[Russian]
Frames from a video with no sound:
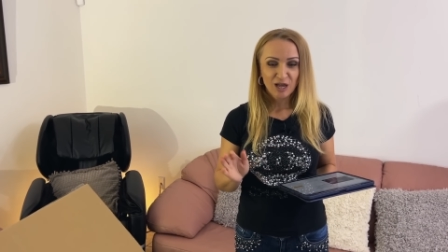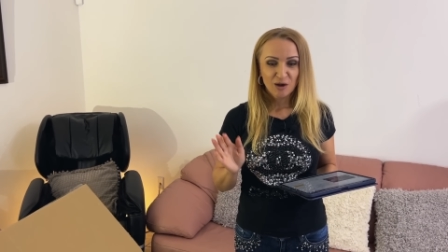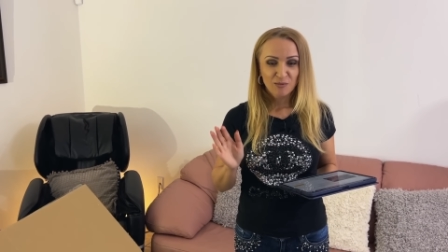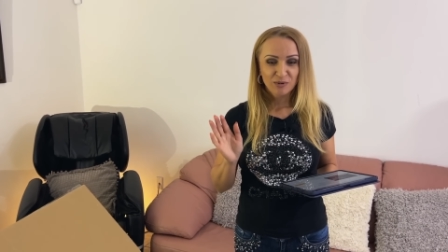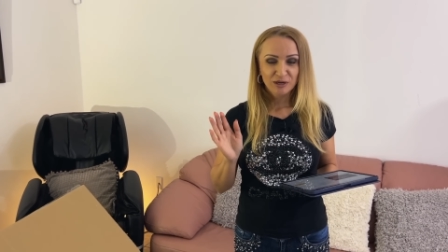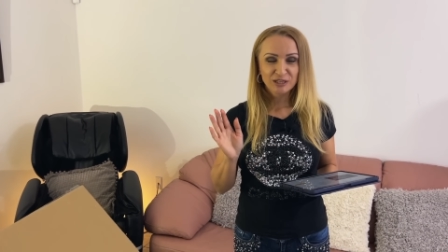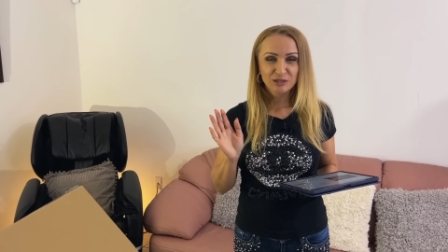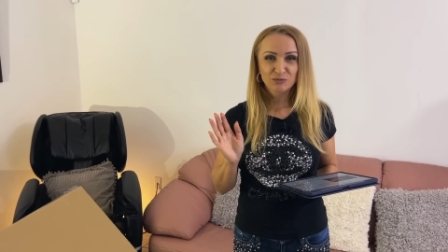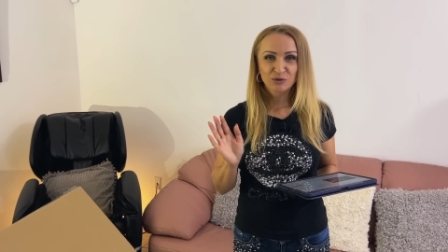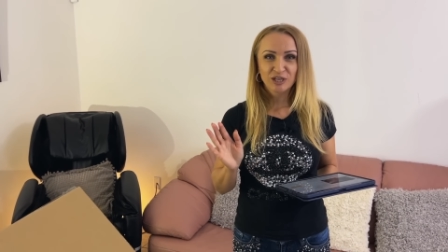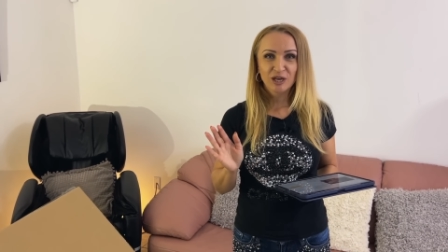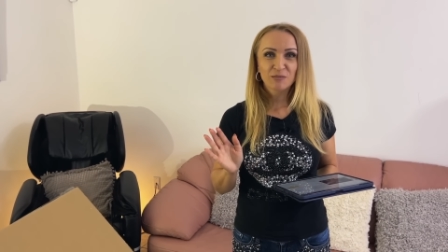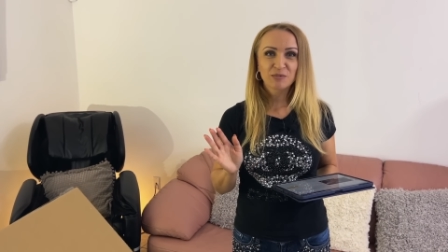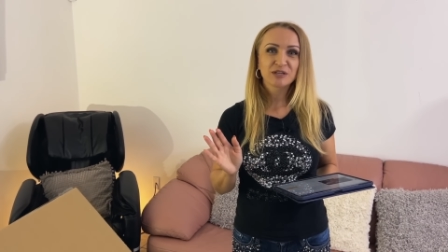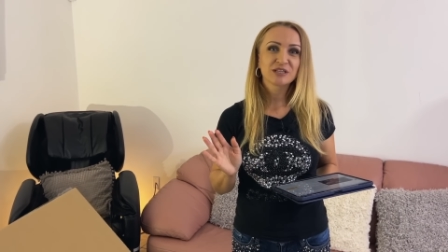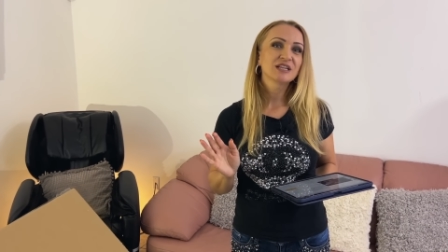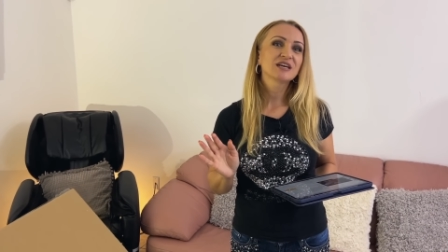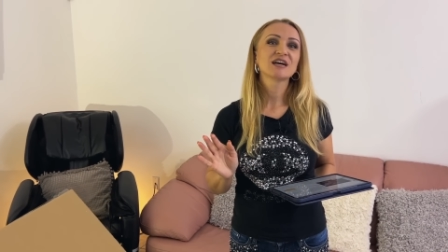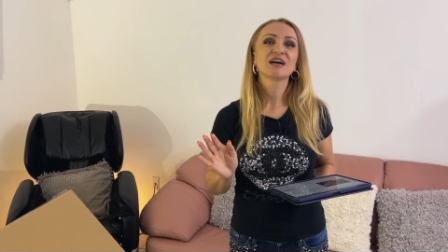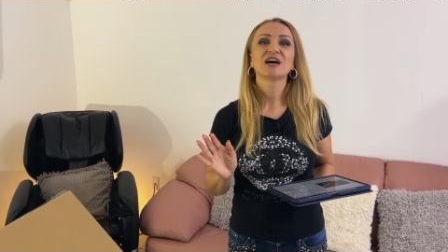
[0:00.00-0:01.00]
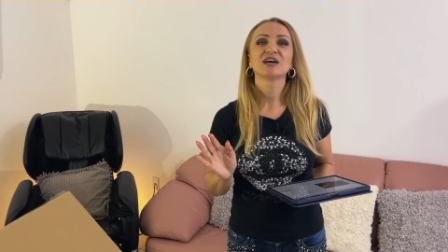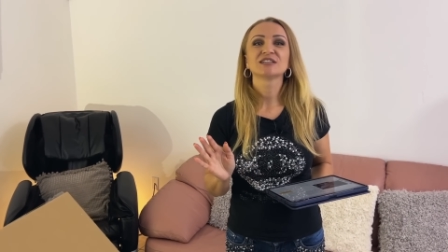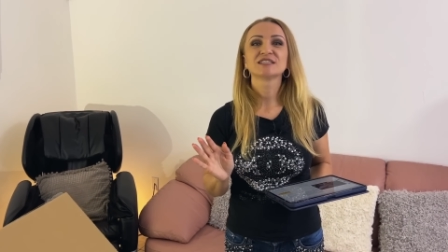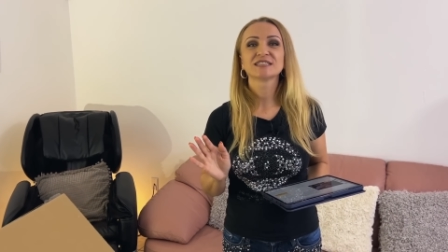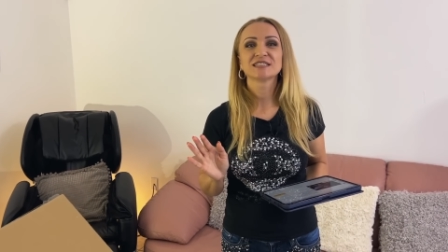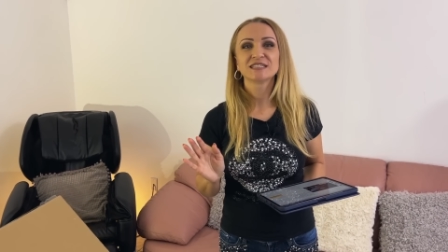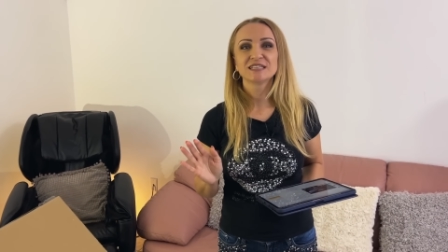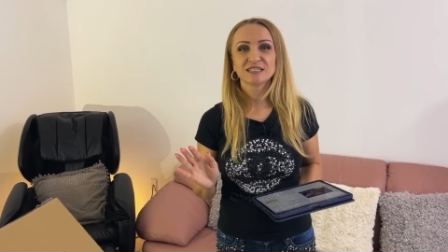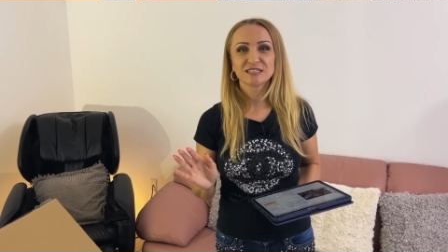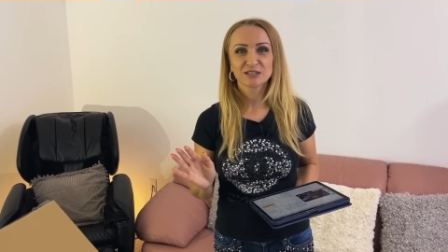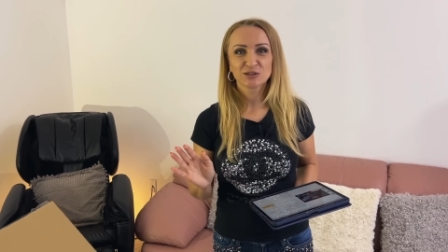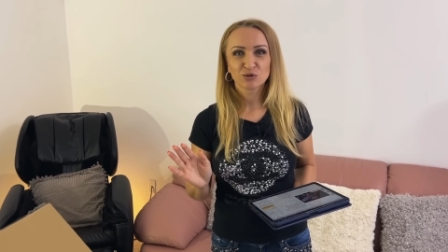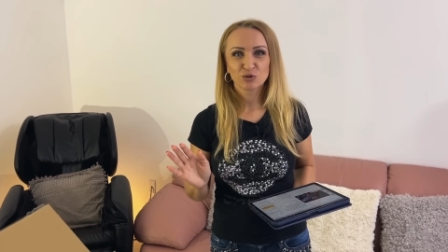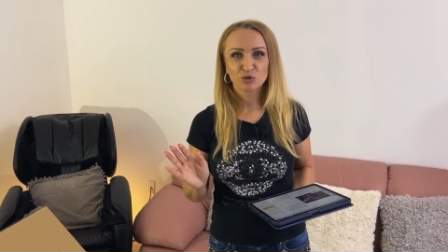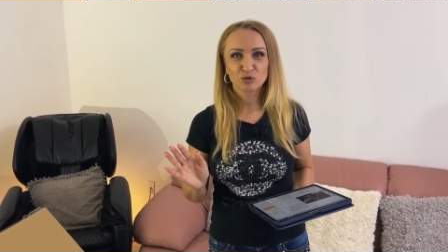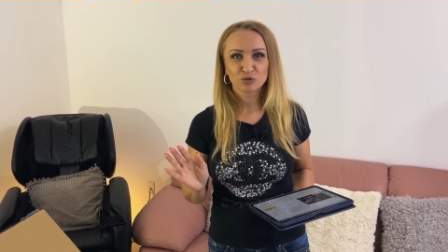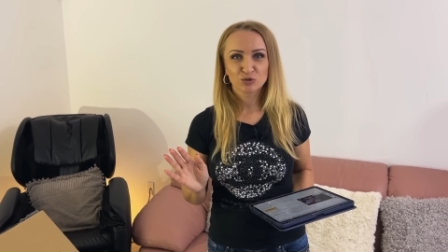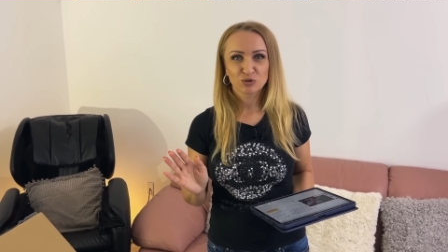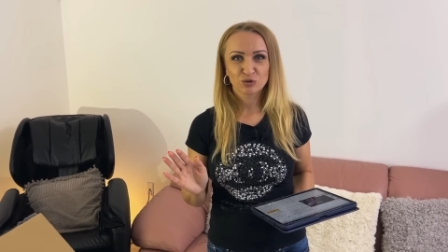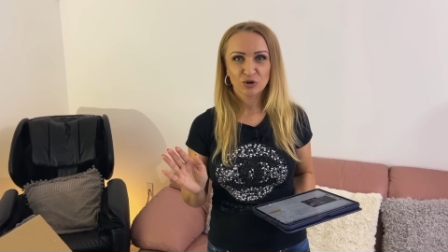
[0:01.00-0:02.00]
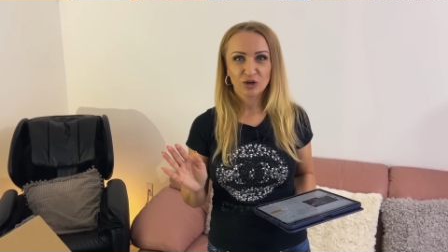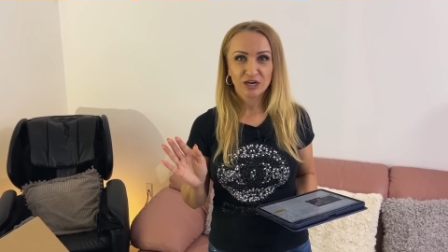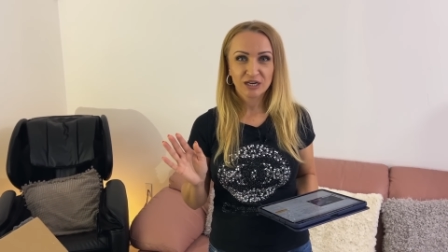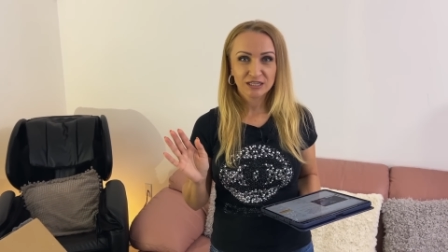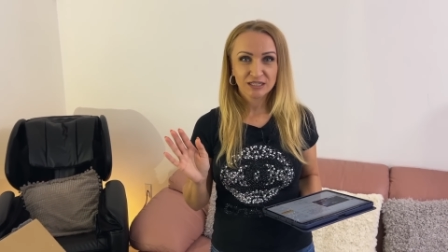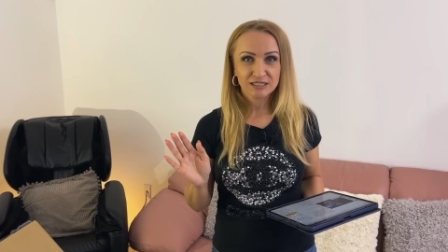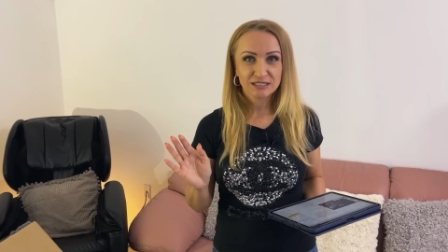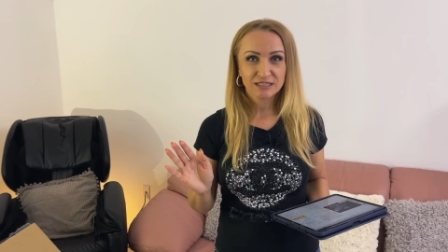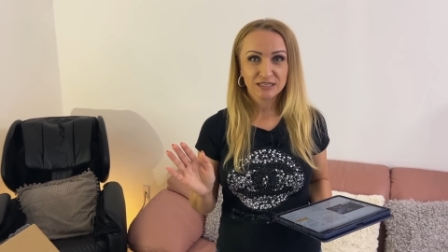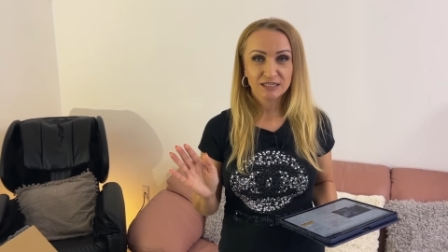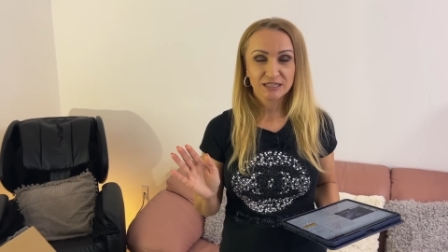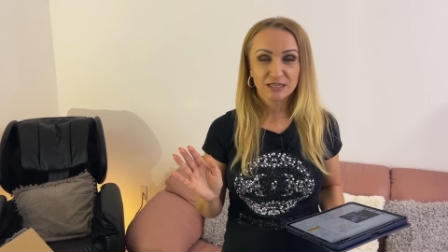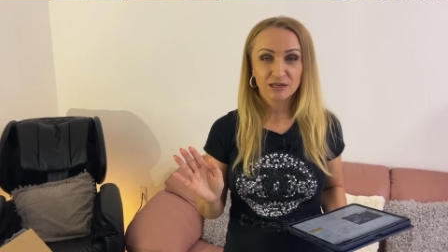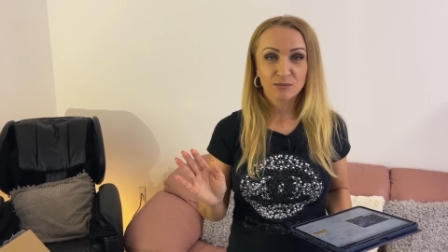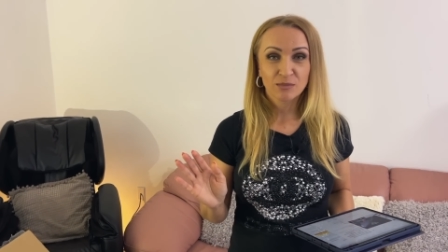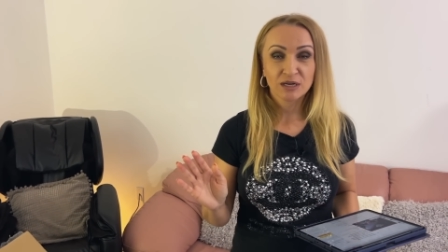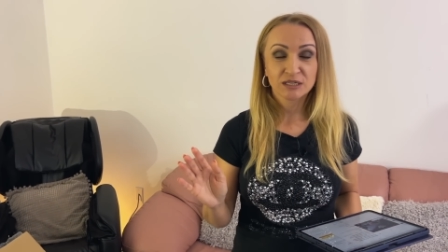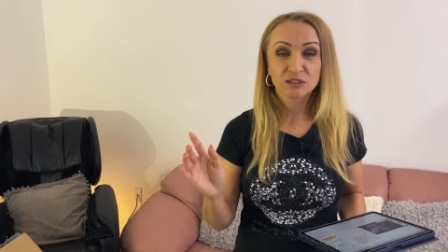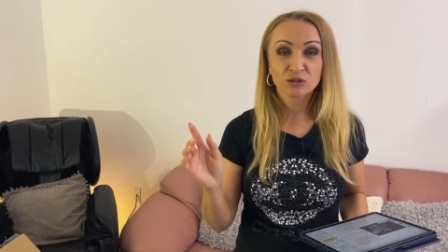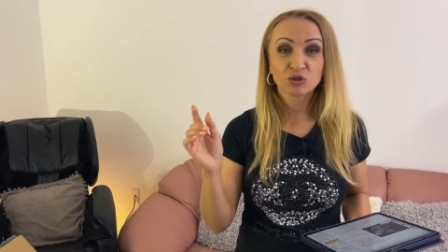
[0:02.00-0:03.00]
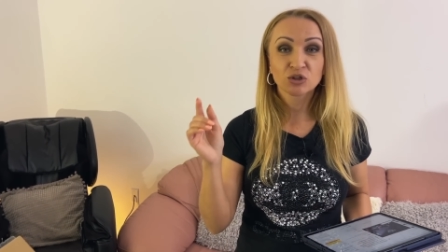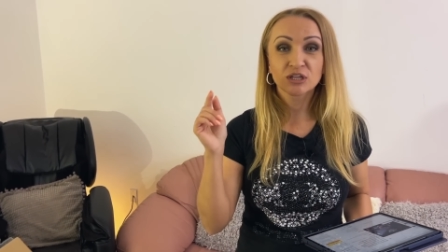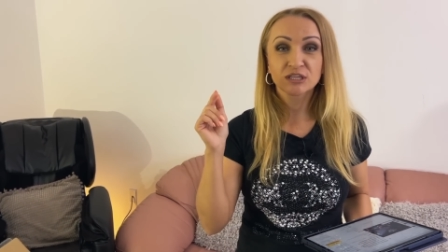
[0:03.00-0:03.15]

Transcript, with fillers: Поэтому я предлагаю оценить эту люстру, как она стоит на Amazon,